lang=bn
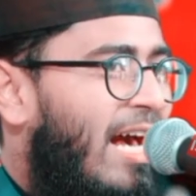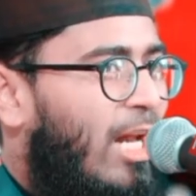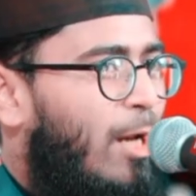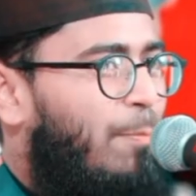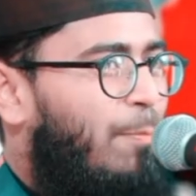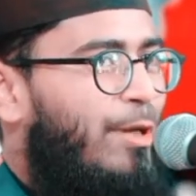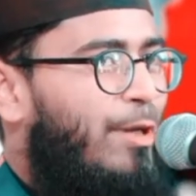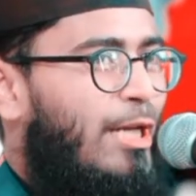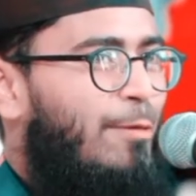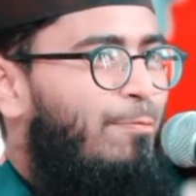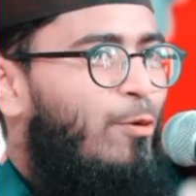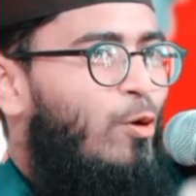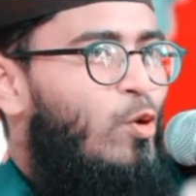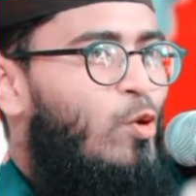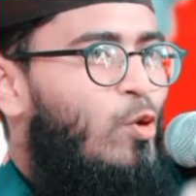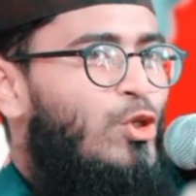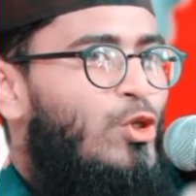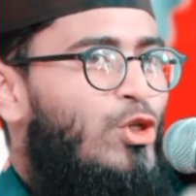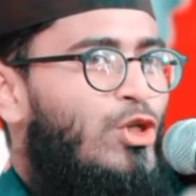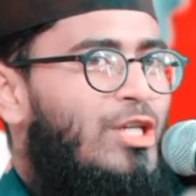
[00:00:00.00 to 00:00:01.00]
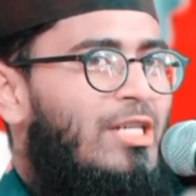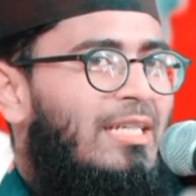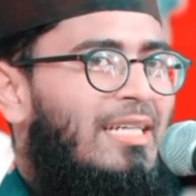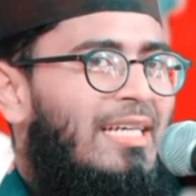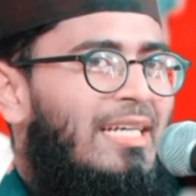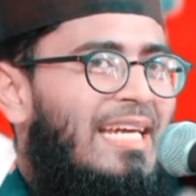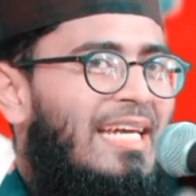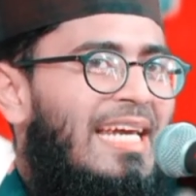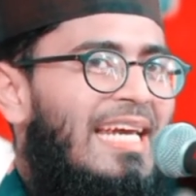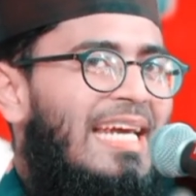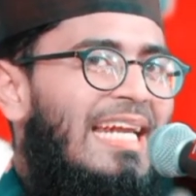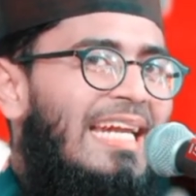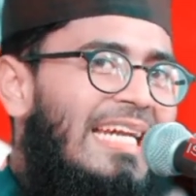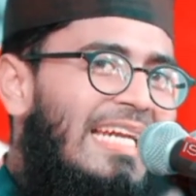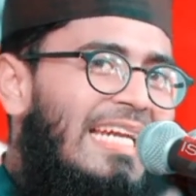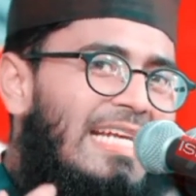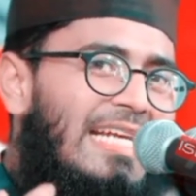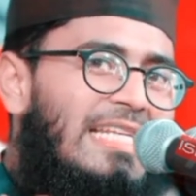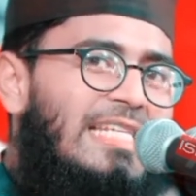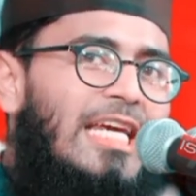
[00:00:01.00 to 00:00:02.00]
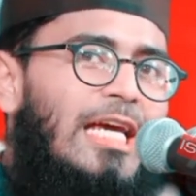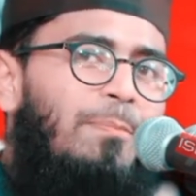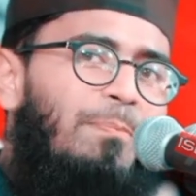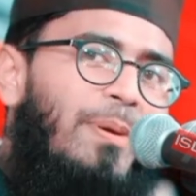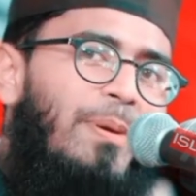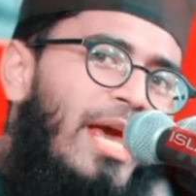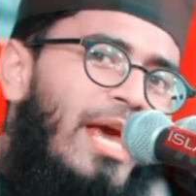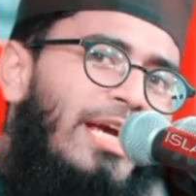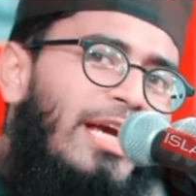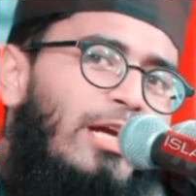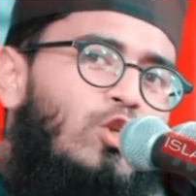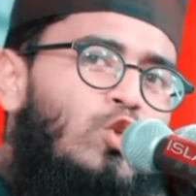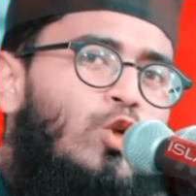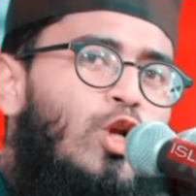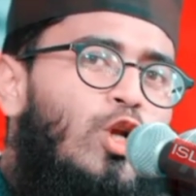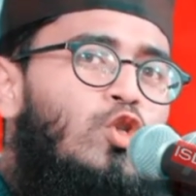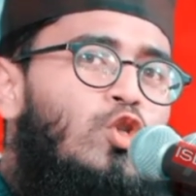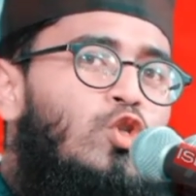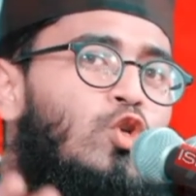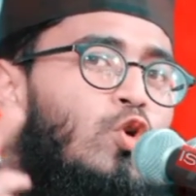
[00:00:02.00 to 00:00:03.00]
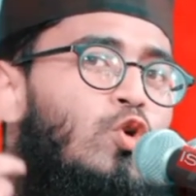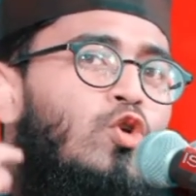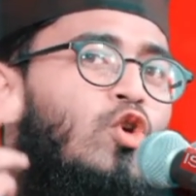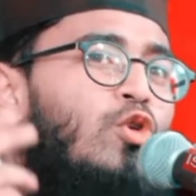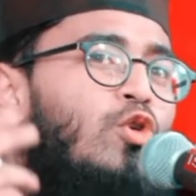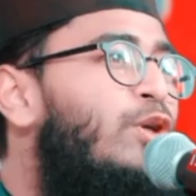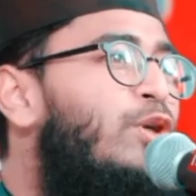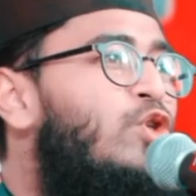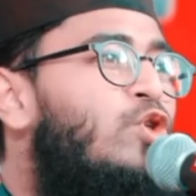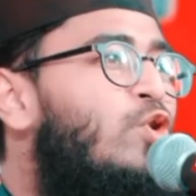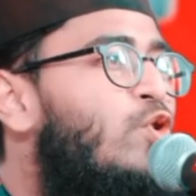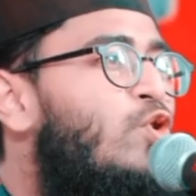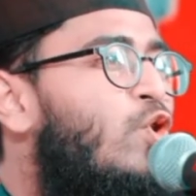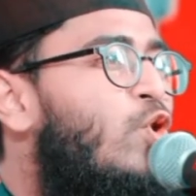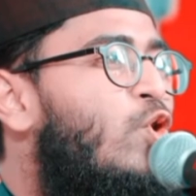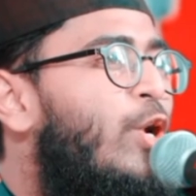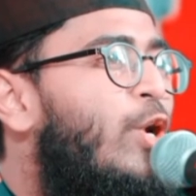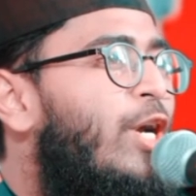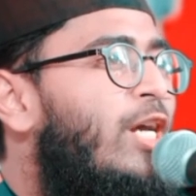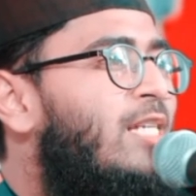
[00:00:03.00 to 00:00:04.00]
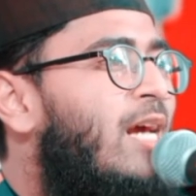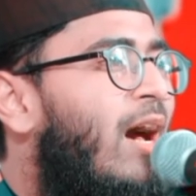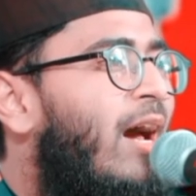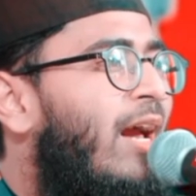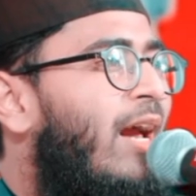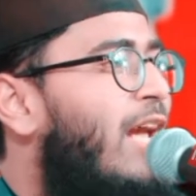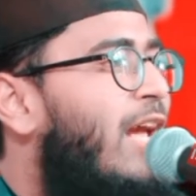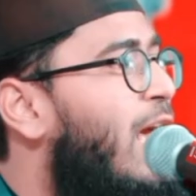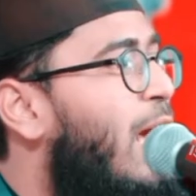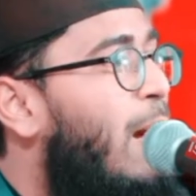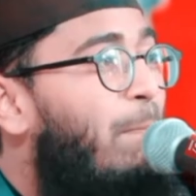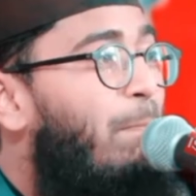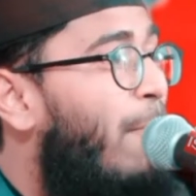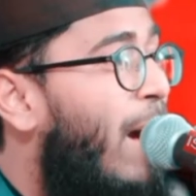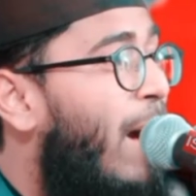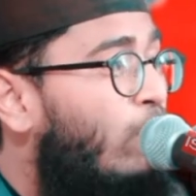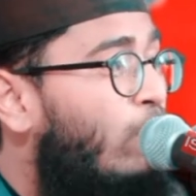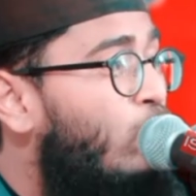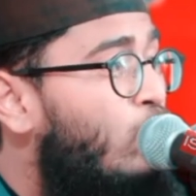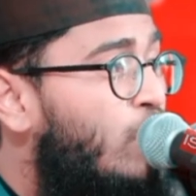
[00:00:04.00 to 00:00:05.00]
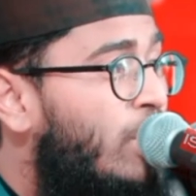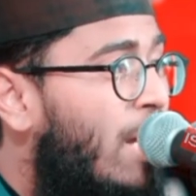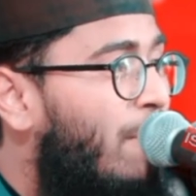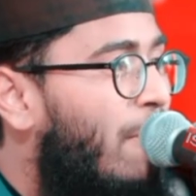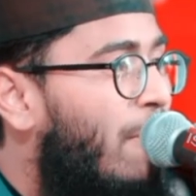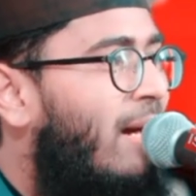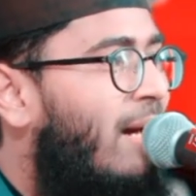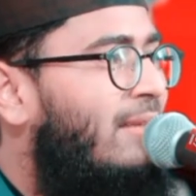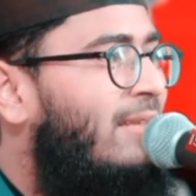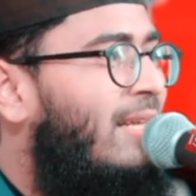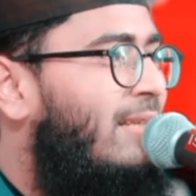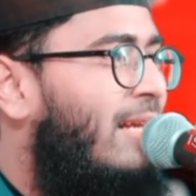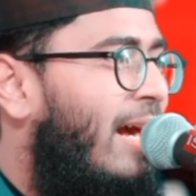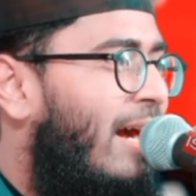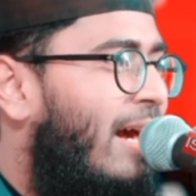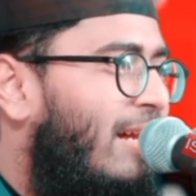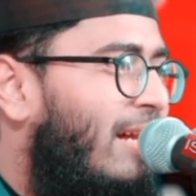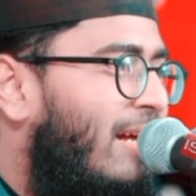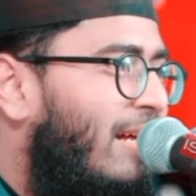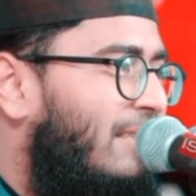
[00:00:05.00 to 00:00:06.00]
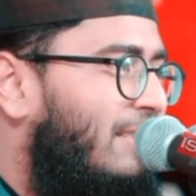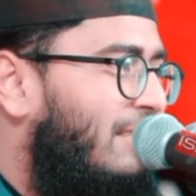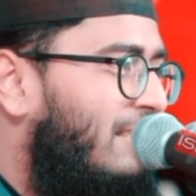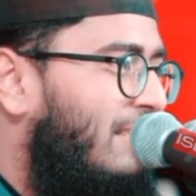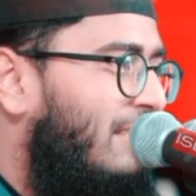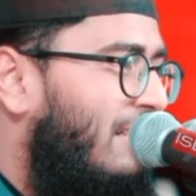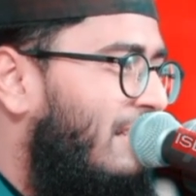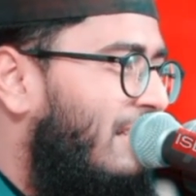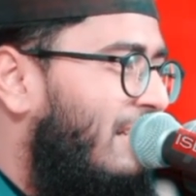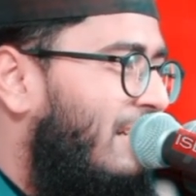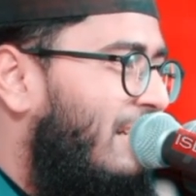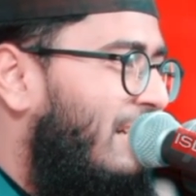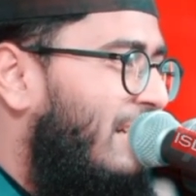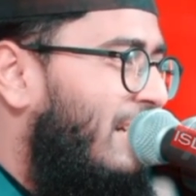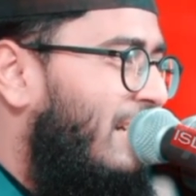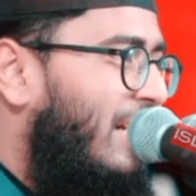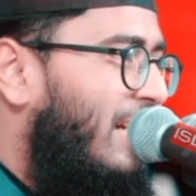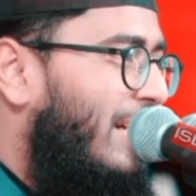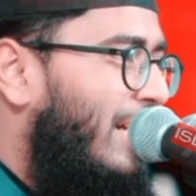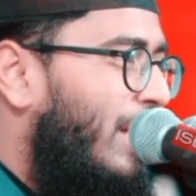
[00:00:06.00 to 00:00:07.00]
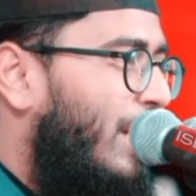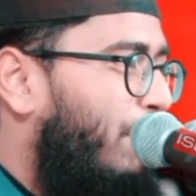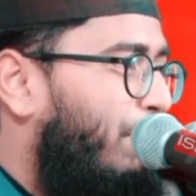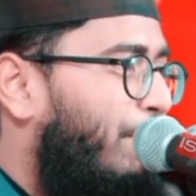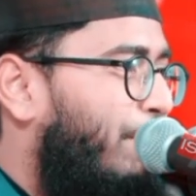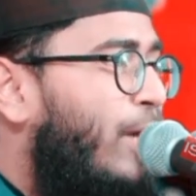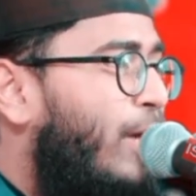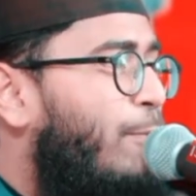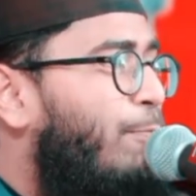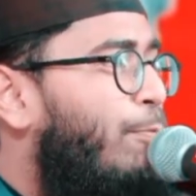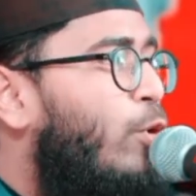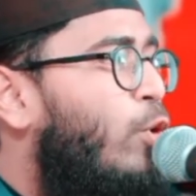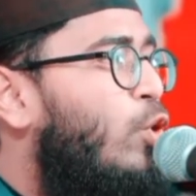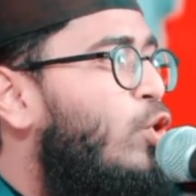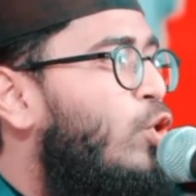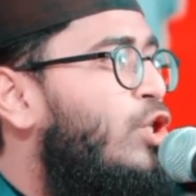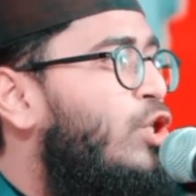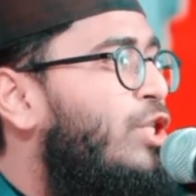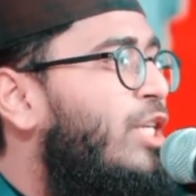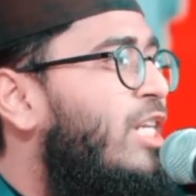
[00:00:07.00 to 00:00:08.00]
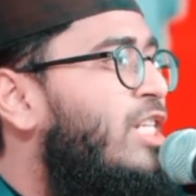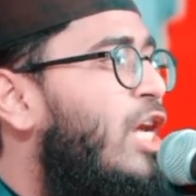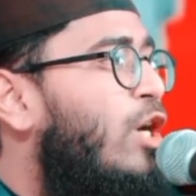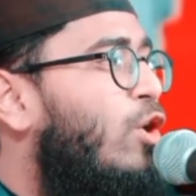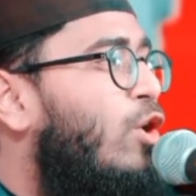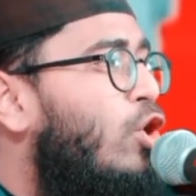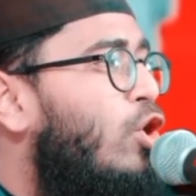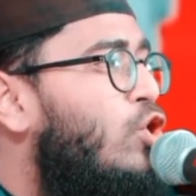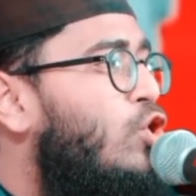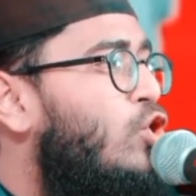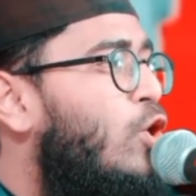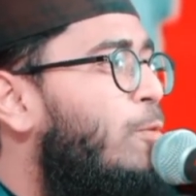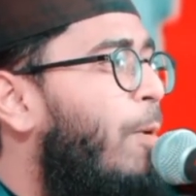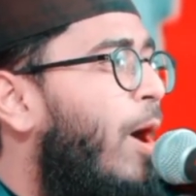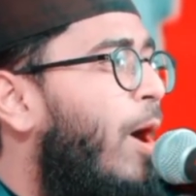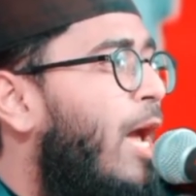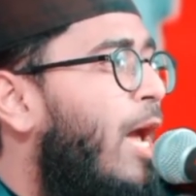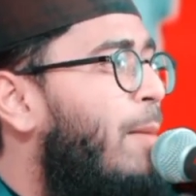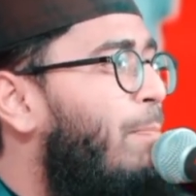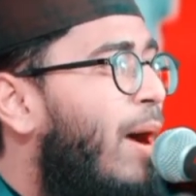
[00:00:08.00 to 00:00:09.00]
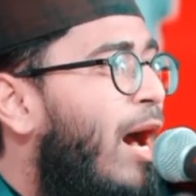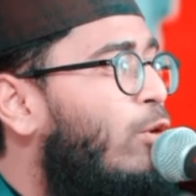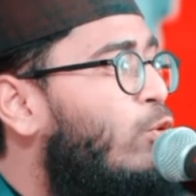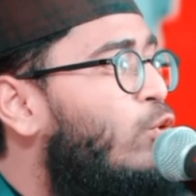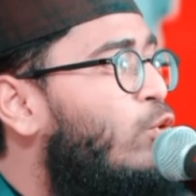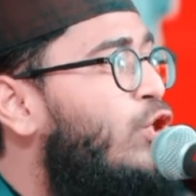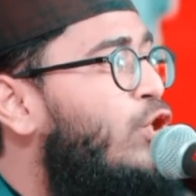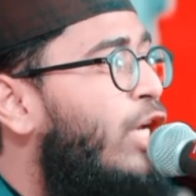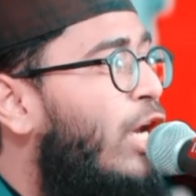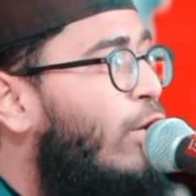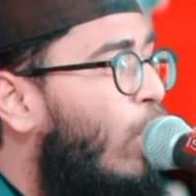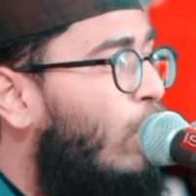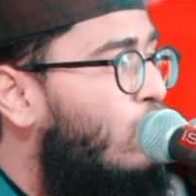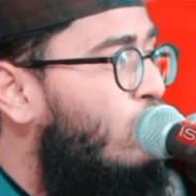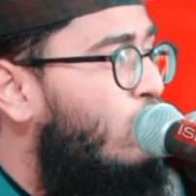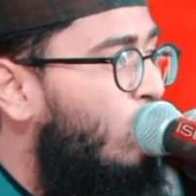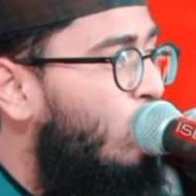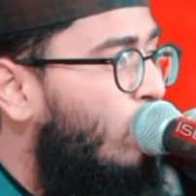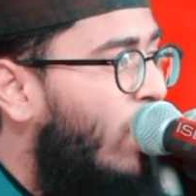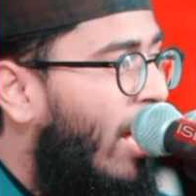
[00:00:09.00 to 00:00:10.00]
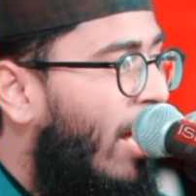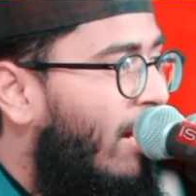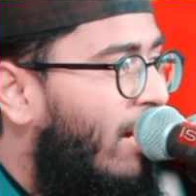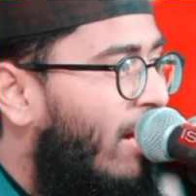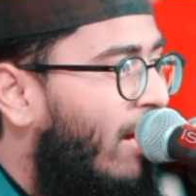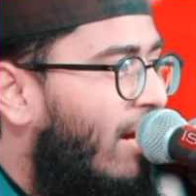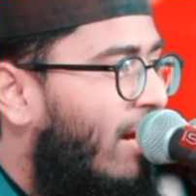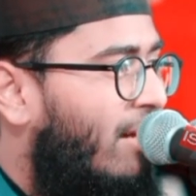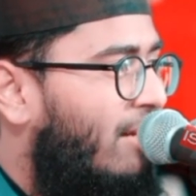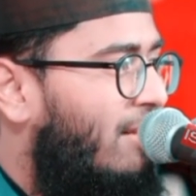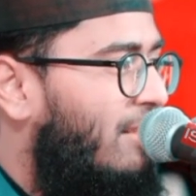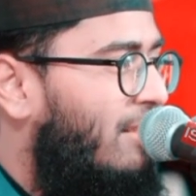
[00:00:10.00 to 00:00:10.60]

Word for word: আর বীর পুরুষ নিজে ভেঙে চুরে চূর্ণ বিচূর্ণ হয়ে যায় মানুষকে ভাঙতে দেয় না বীর পুরুষ নিজে কষ্ট পায় মানুষকে কষ্ট দেয় না